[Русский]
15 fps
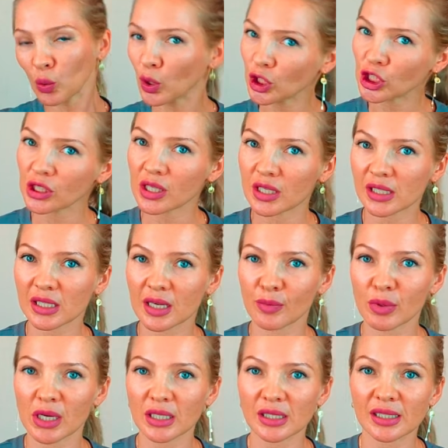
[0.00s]
очень
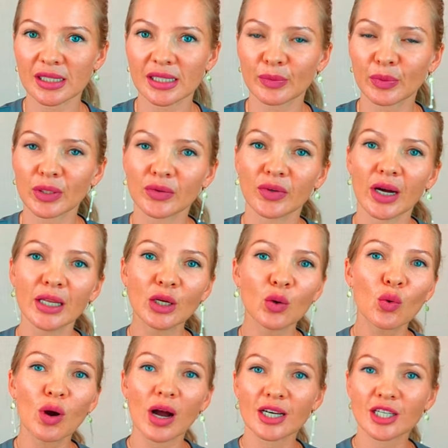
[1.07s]
разнообразное заболевание,
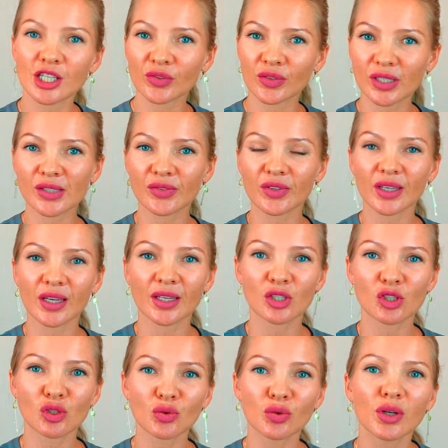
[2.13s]
у каждого своя
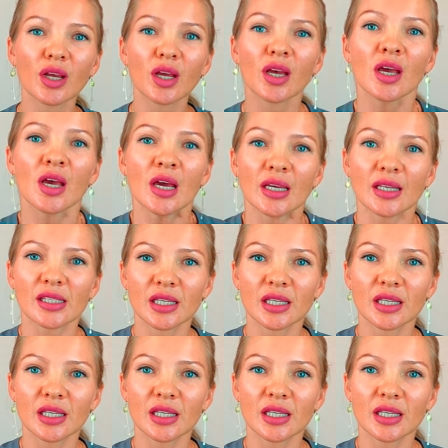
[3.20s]
история, и,